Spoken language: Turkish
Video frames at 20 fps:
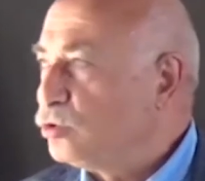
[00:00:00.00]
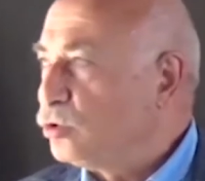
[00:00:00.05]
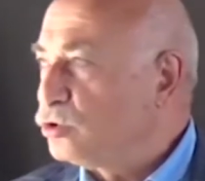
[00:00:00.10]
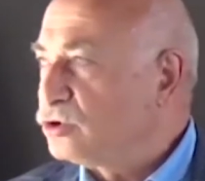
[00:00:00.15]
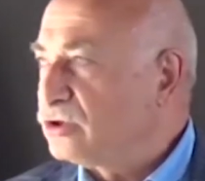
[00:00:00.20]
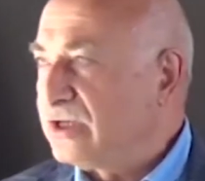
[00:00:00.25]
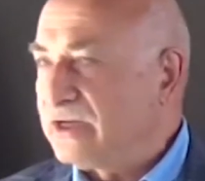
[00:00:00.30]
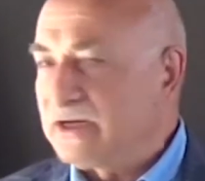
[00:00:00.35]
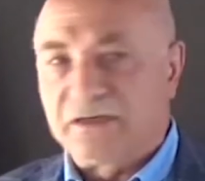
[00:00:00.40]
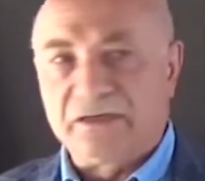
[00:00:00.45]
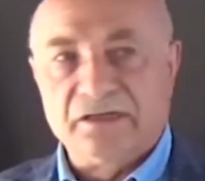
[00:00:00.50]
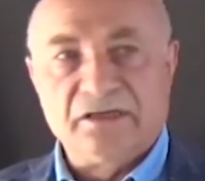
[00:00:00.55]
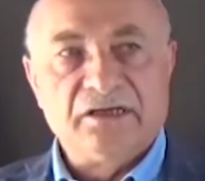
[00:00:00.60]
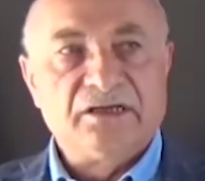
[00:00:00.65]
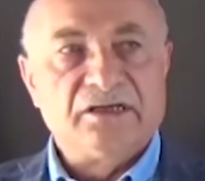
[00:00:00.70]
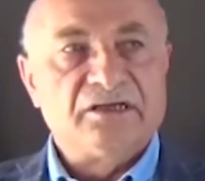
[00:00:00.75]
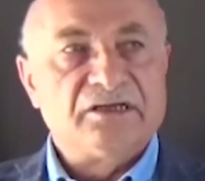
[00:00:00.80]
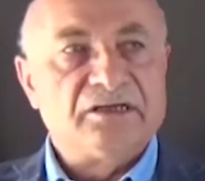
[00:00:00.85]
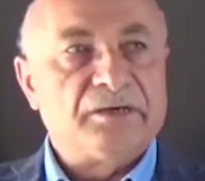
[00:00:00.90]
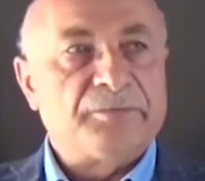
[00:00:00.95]
dozlar
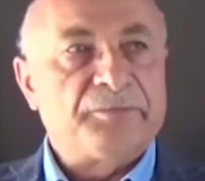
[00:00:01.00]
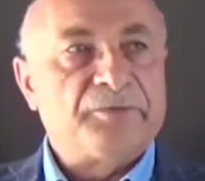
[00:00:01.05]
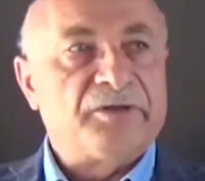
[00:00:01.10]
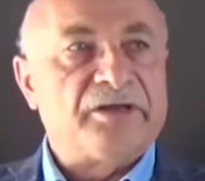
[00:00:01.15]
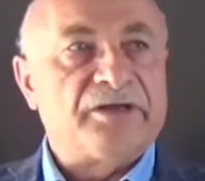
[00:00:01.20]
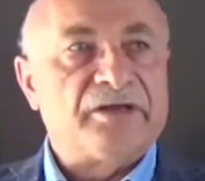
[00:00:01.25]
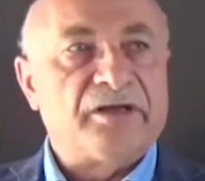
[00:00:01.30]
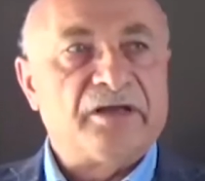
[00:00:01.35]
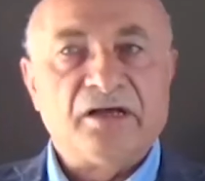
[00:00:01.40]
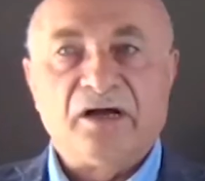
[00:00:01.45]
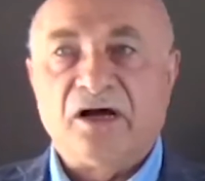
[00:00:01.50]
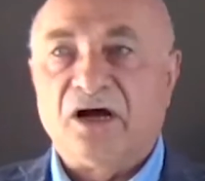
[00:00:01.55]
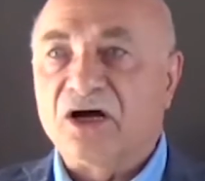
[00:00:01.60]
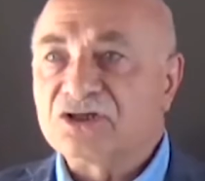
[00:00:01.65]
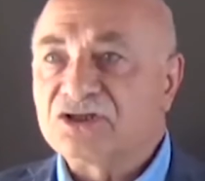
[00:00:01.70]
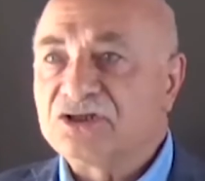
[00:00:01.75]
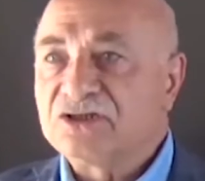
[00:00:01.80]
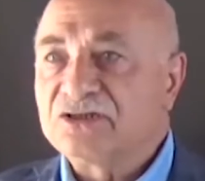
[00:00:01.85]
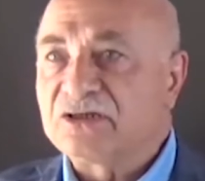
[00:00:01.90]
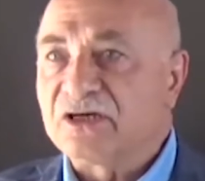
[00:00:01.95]
yapılan
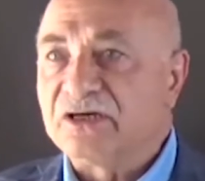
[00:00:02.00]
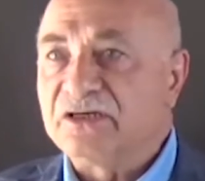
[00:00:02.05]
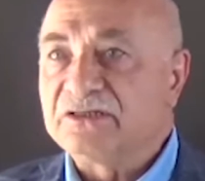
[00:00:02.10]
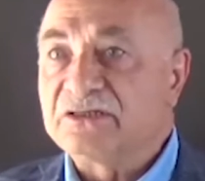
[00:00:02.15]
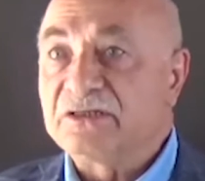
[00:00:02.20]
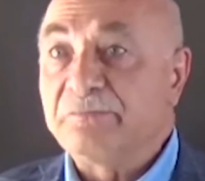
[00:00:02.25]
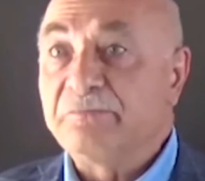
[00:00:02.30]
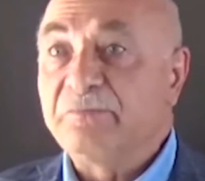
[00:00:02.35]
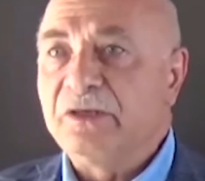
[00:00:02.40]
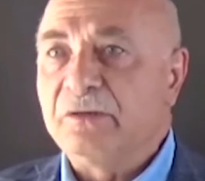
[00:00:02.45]
aşı sayısı